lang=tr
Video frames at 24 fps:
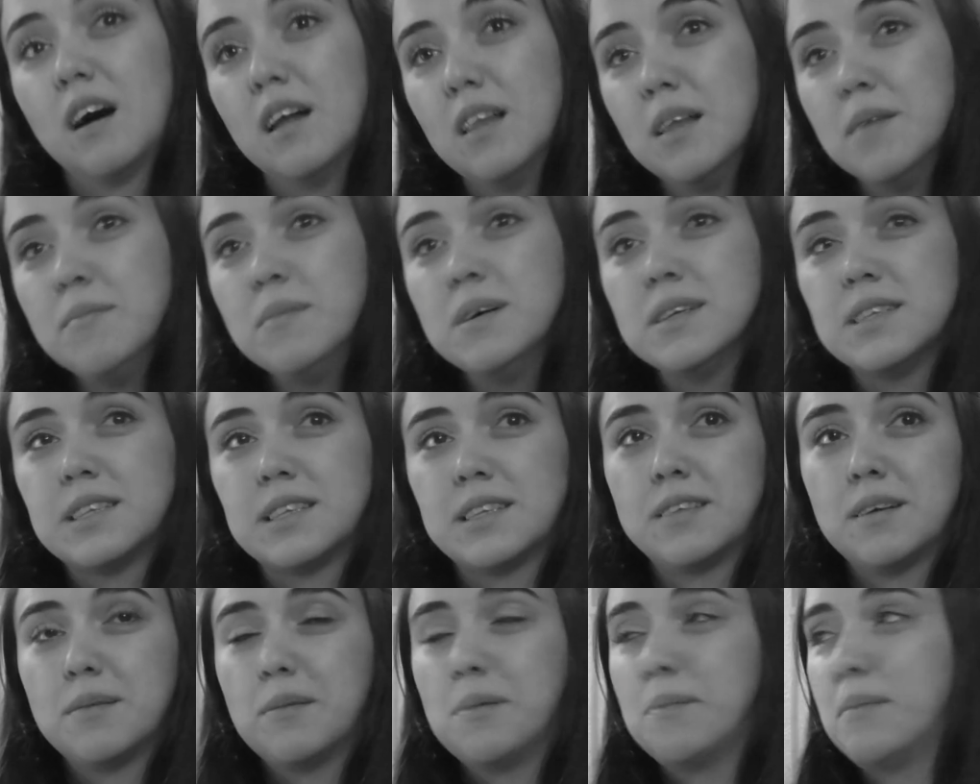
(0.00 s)

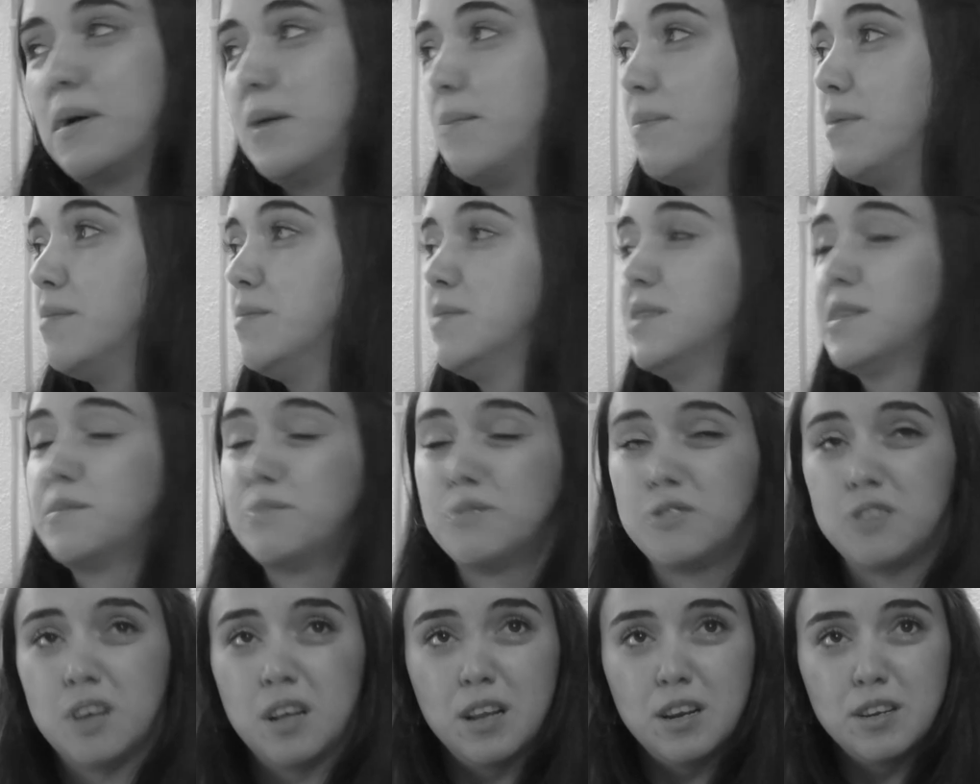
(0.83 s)
Kalamaz. Tamam hepimiz
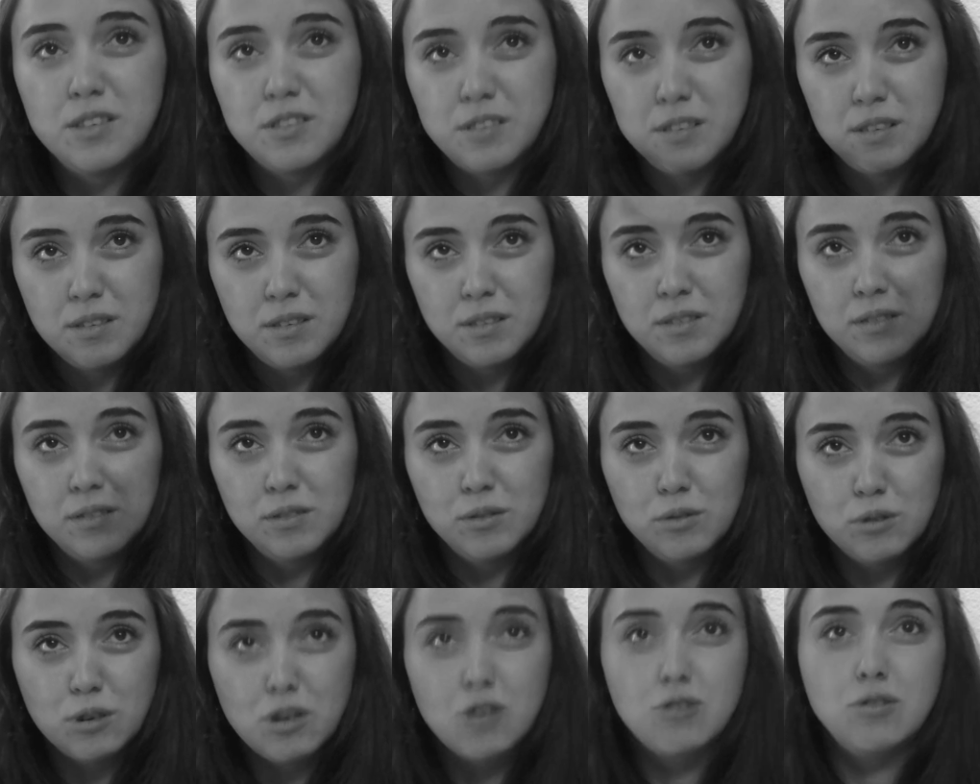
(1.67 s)
bir şeyler için
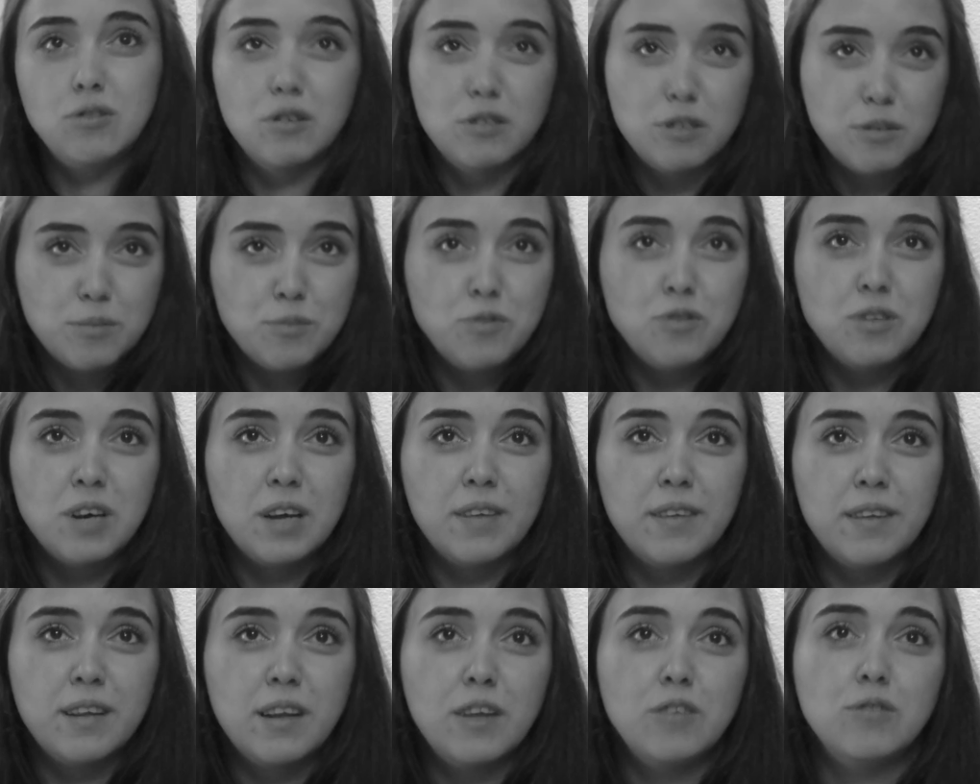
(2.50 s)
uğraşıyoruz,
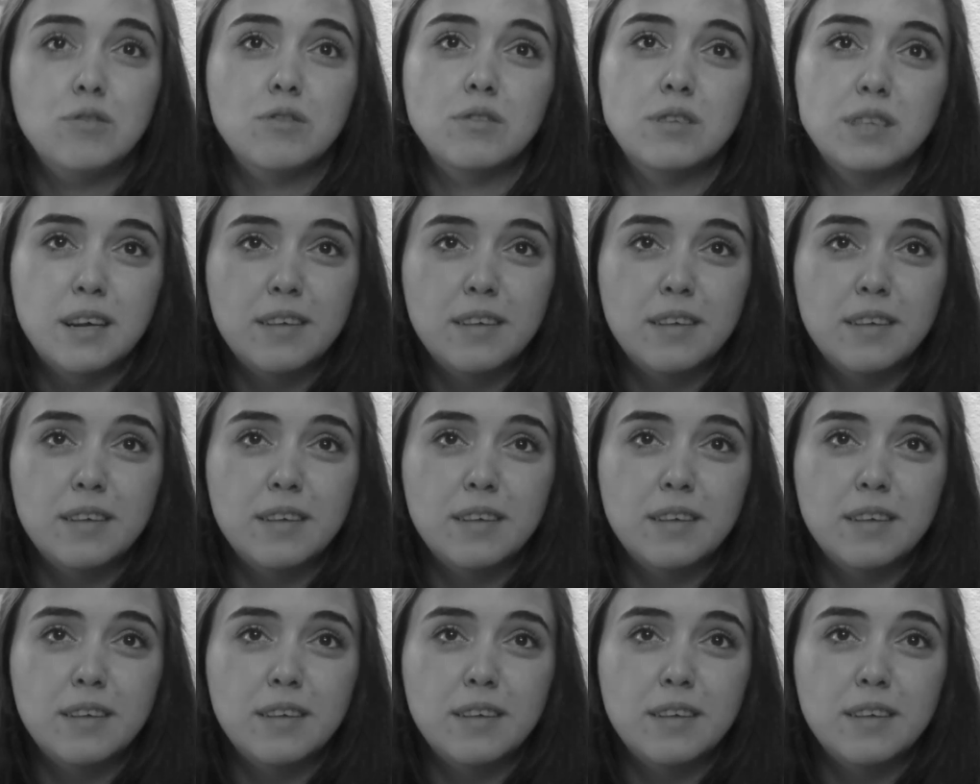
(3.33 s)
mücadele ediyoruz.